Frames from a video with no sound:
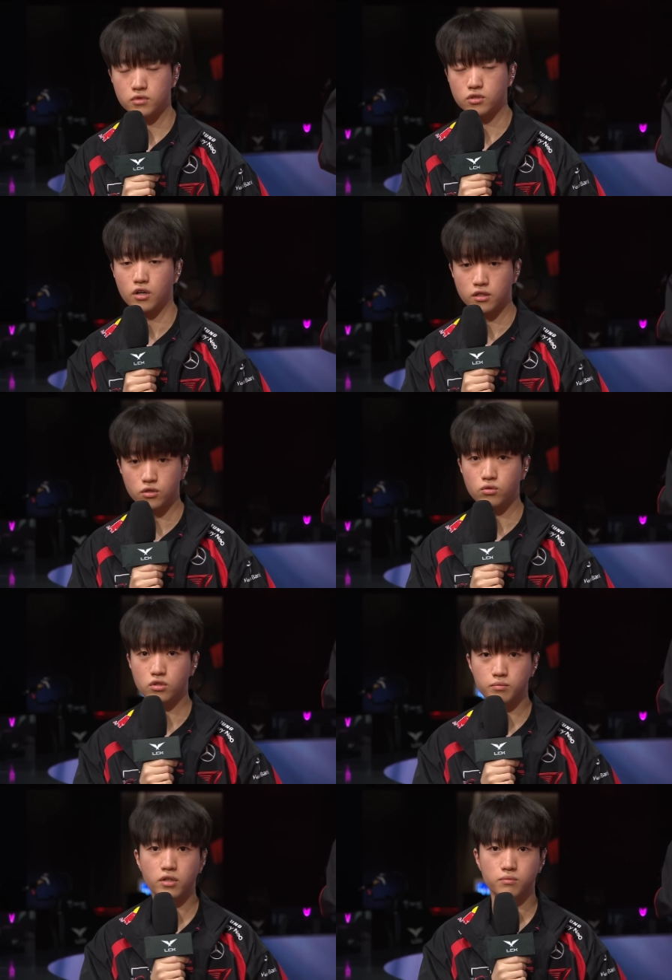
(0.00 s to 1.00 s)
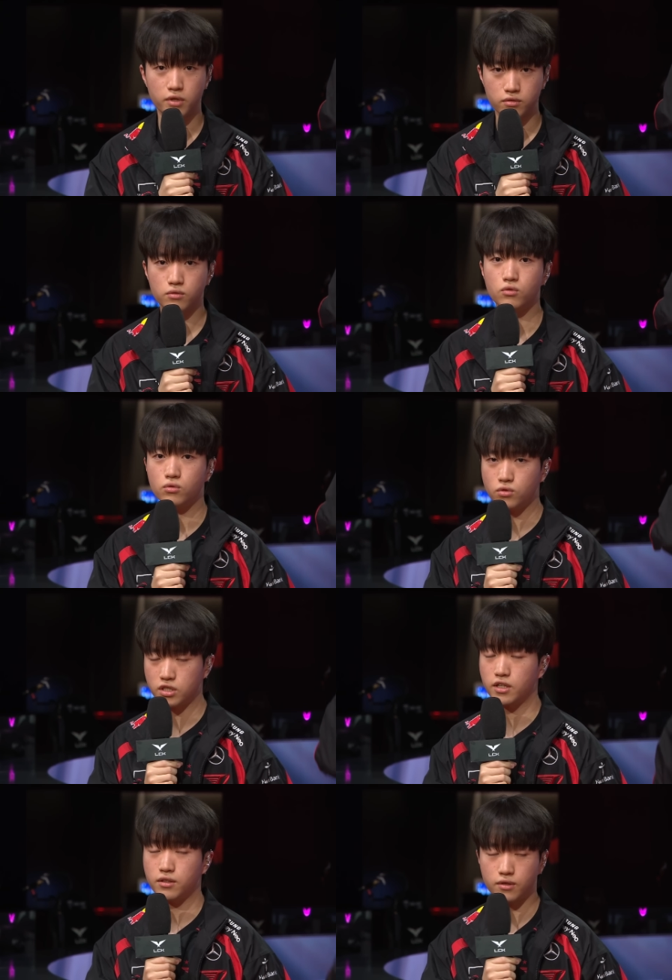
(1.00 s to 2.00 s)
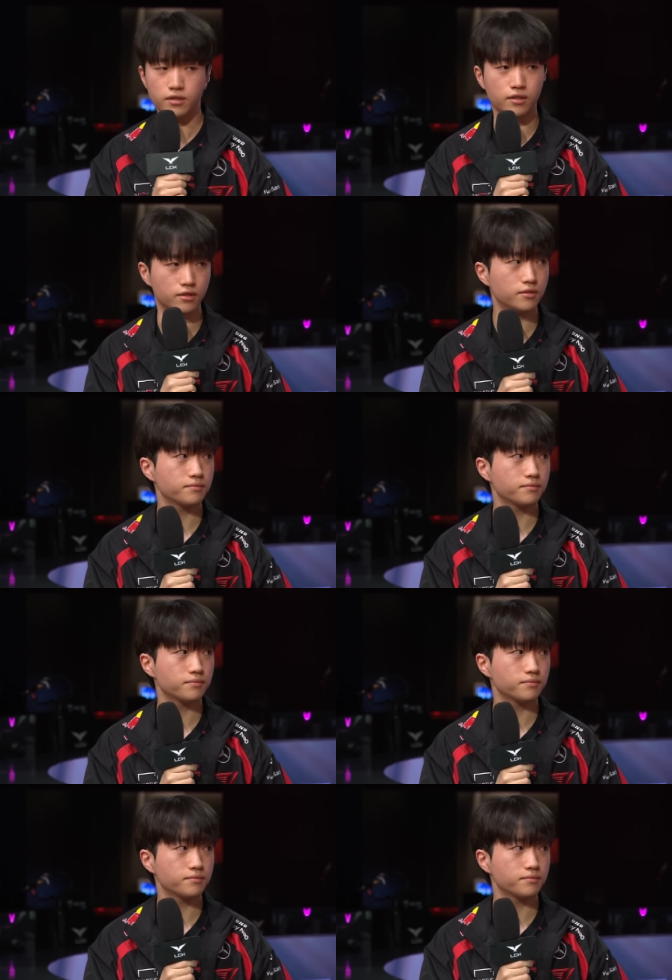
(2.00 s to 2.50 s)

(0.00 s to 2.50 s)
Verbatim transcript: 제가 니코를 뺏, 뺏고 진행했던 것 같아요.